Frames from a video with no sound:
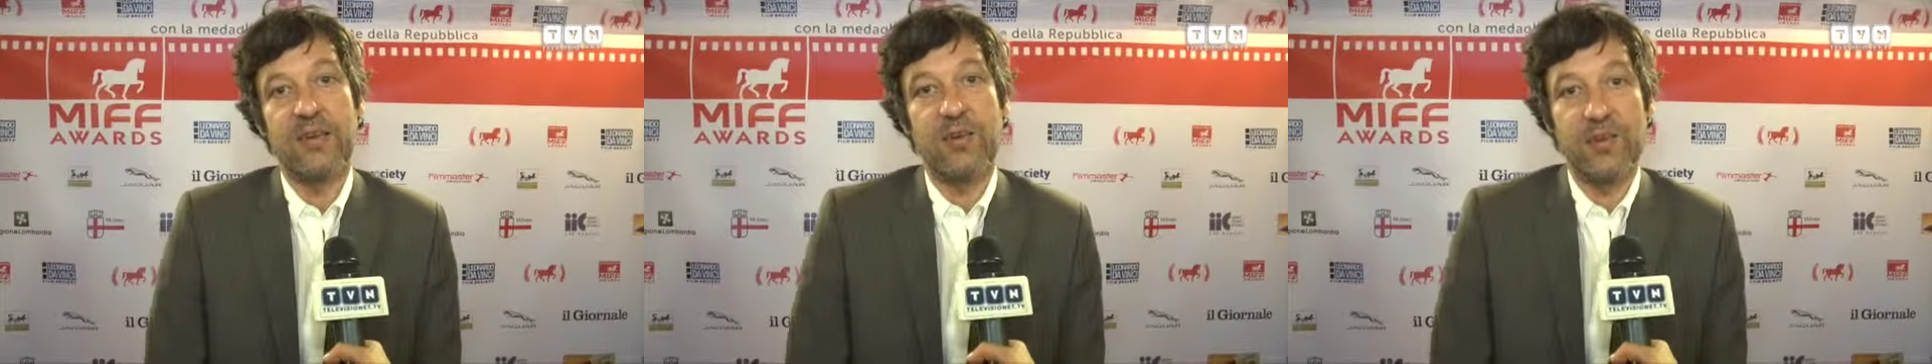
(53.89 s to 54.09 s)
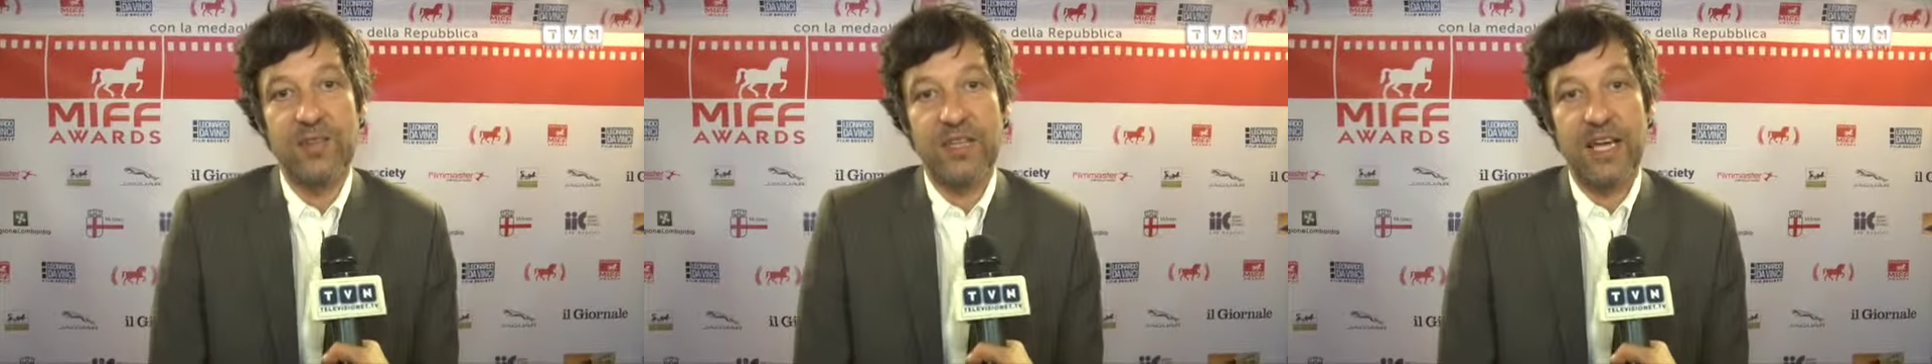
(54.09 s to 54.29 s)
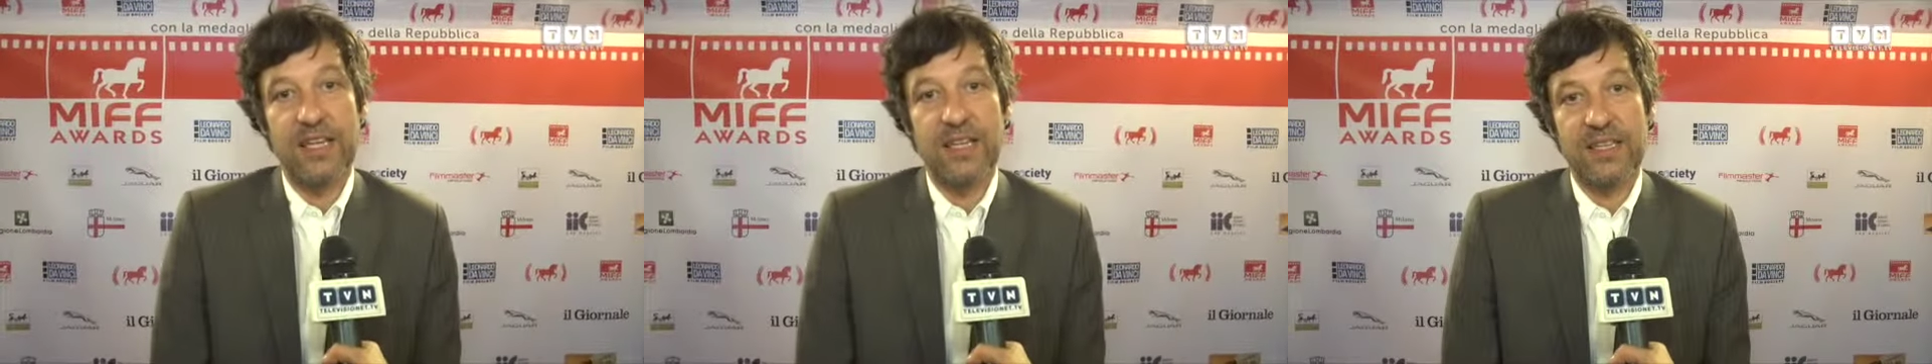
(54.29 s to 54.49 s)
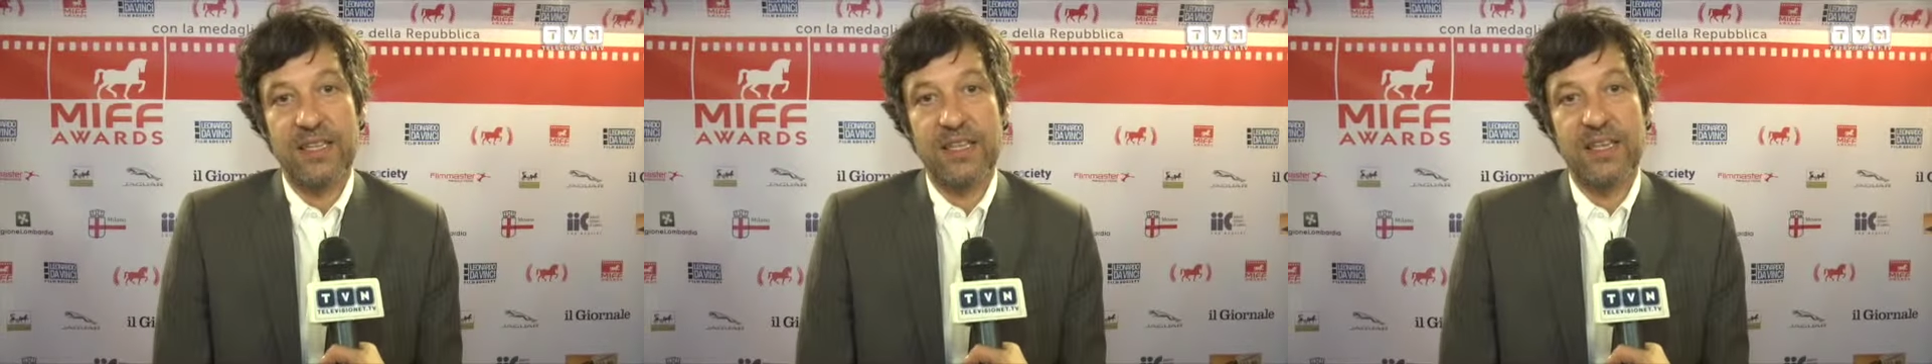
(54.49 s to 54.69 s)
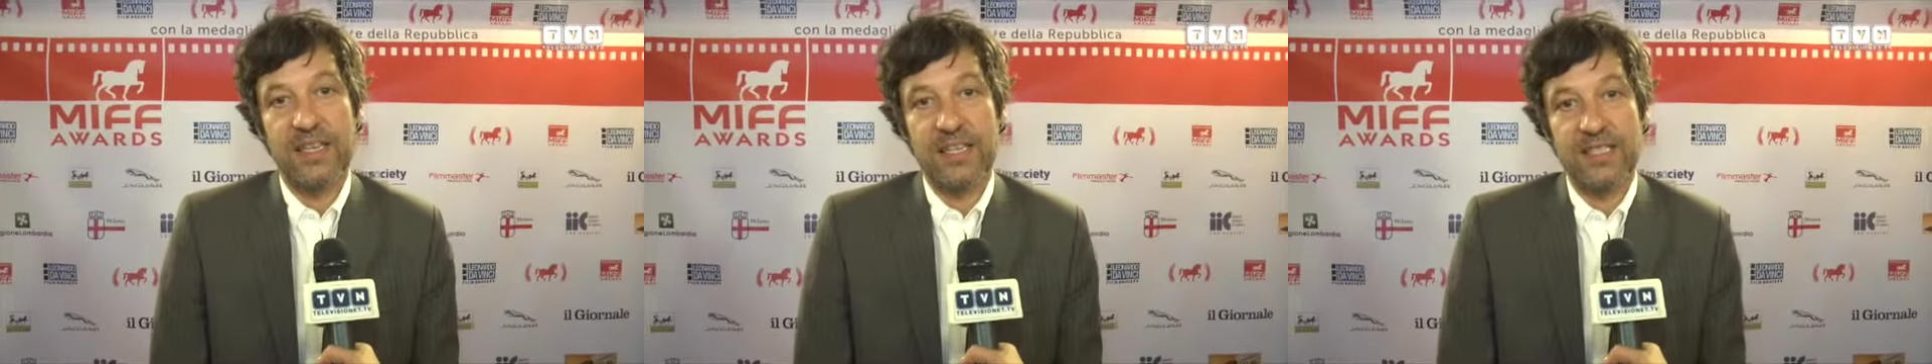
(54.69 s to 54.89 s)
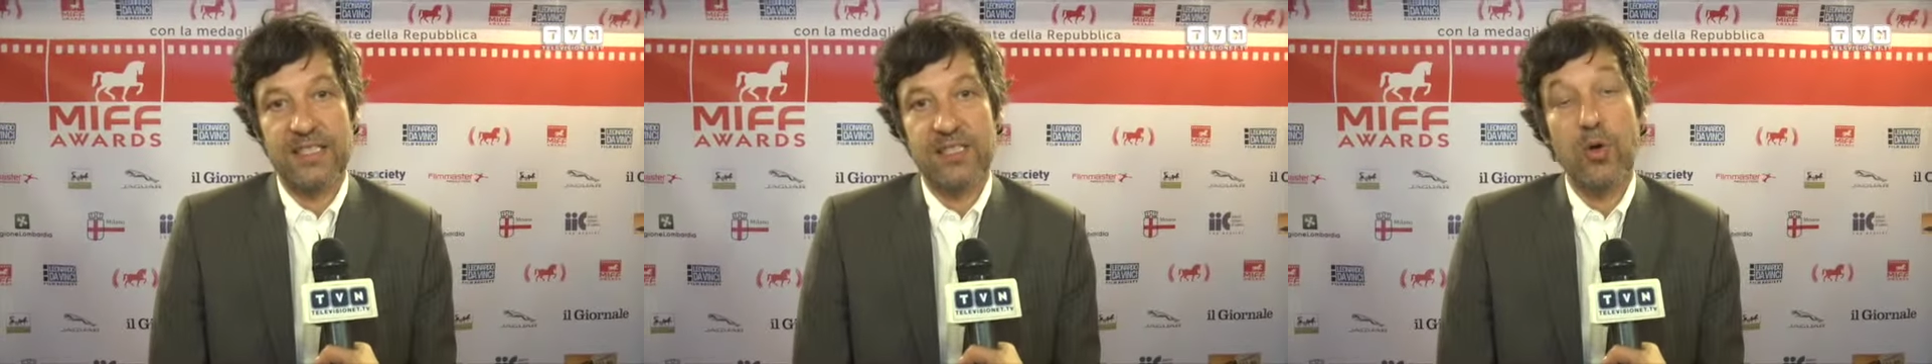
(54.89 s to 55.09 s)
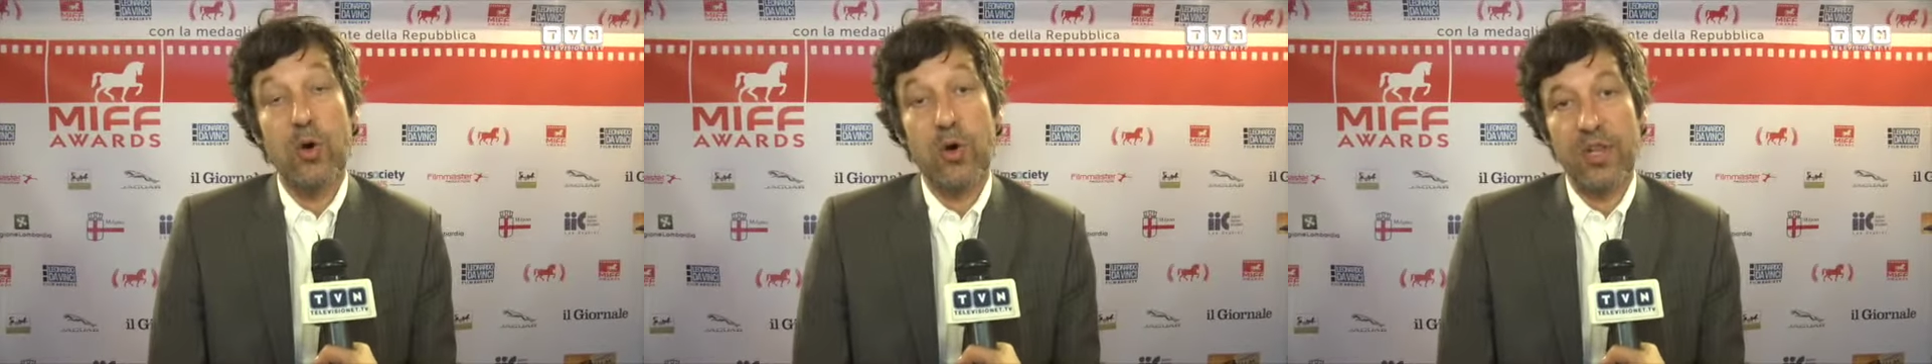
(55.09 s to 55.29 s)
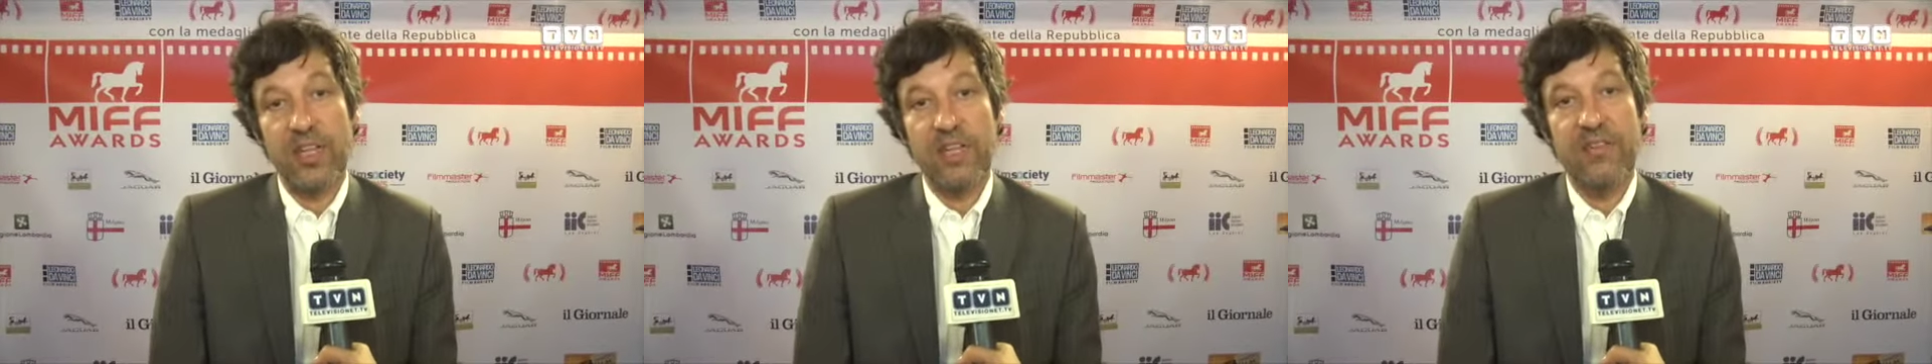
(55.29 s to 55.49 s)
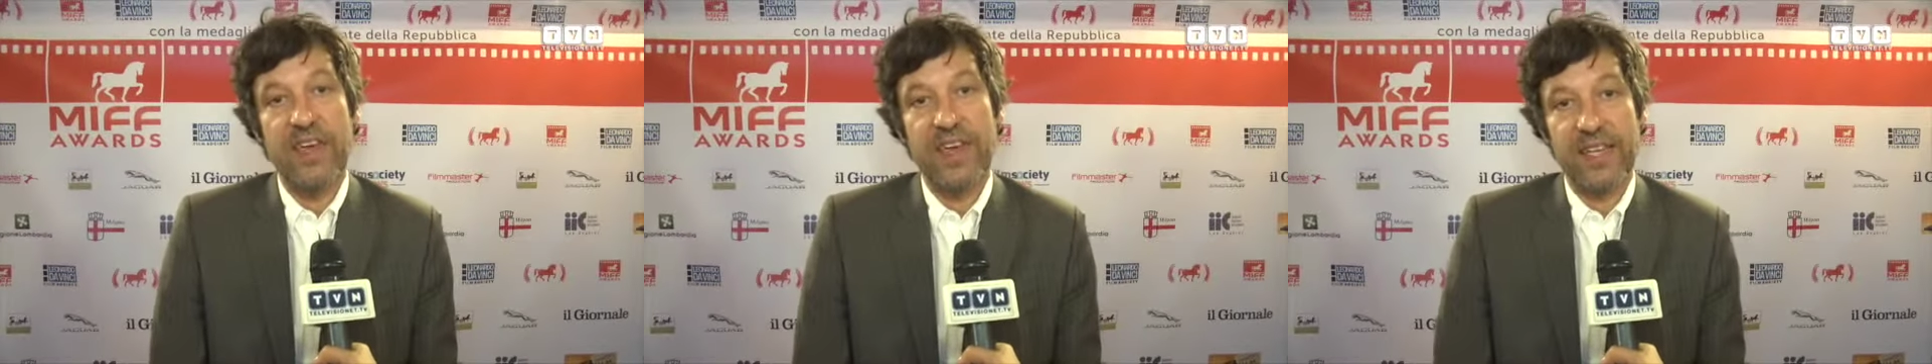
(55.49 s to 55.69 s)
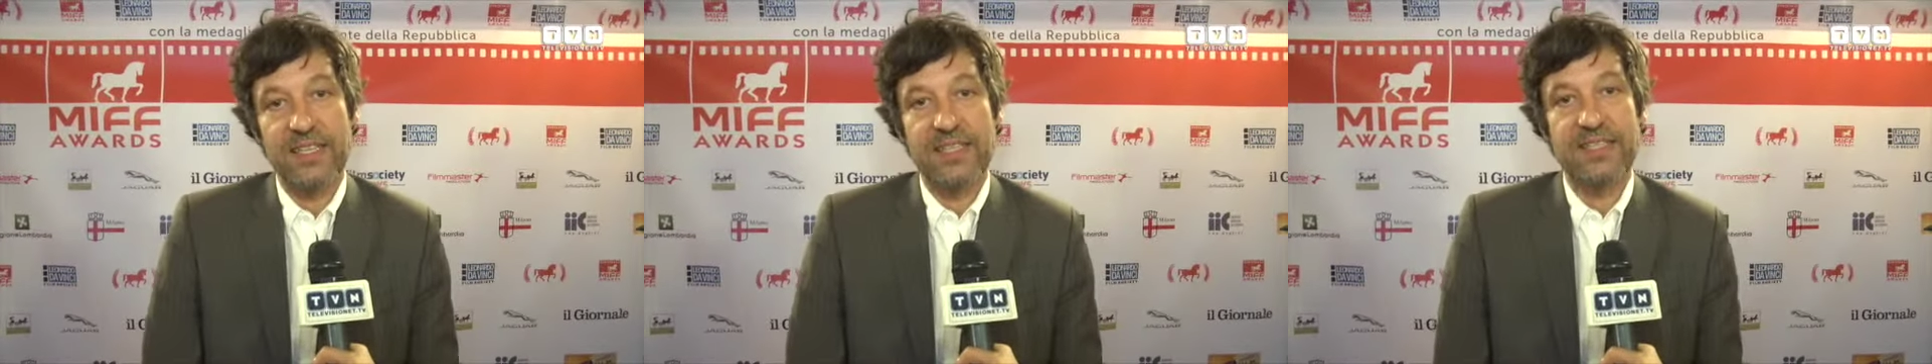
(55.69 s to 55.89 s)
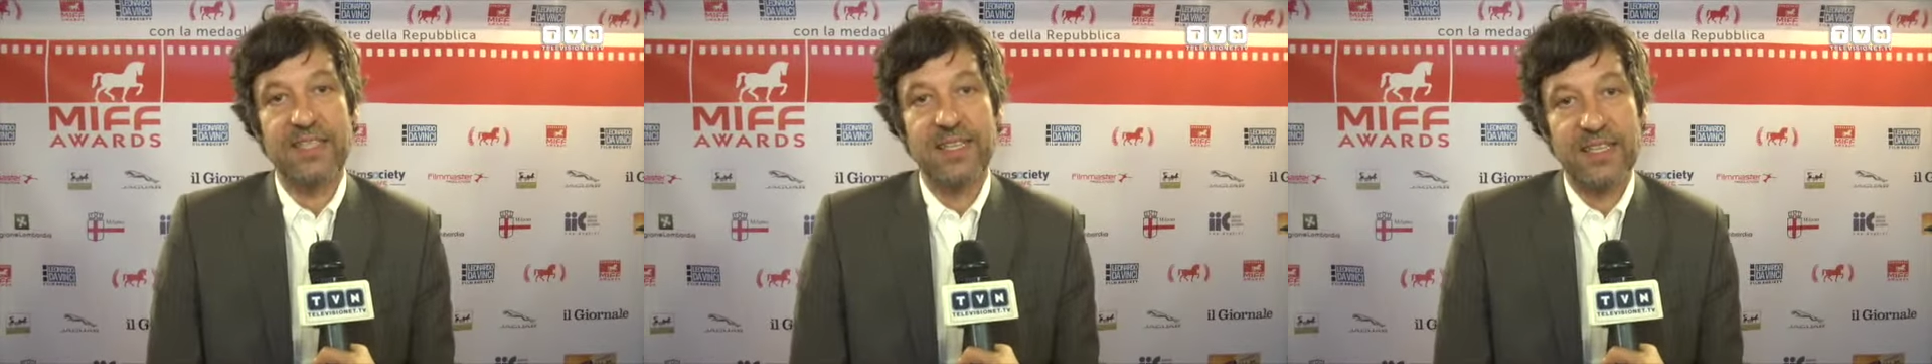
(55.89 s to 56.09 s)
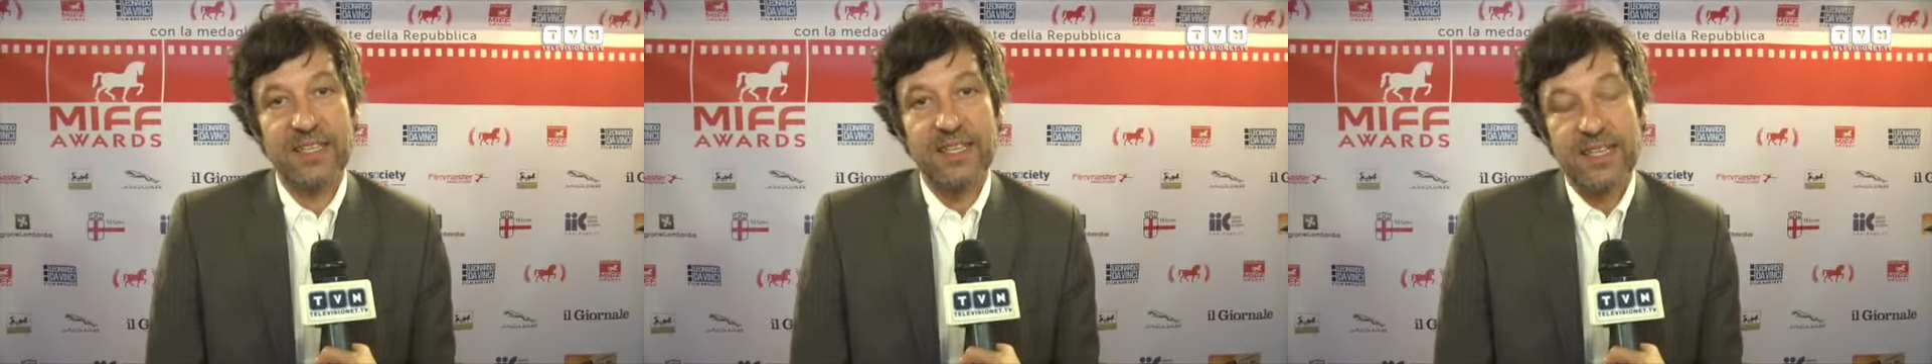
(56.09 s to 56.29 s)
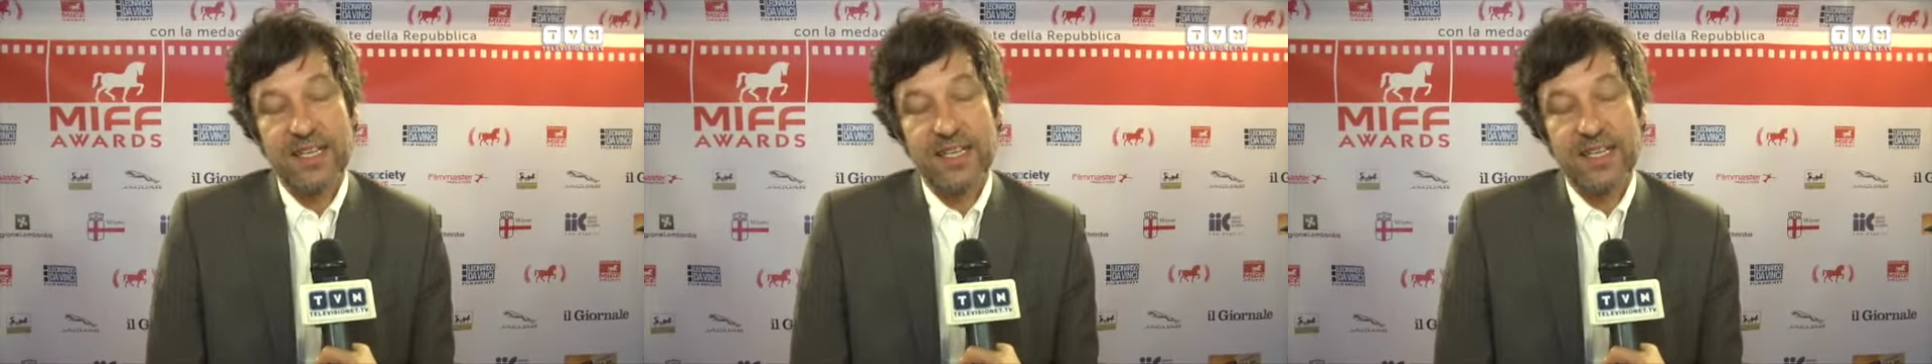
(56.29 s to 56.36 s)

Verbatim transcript: con tante storie diverse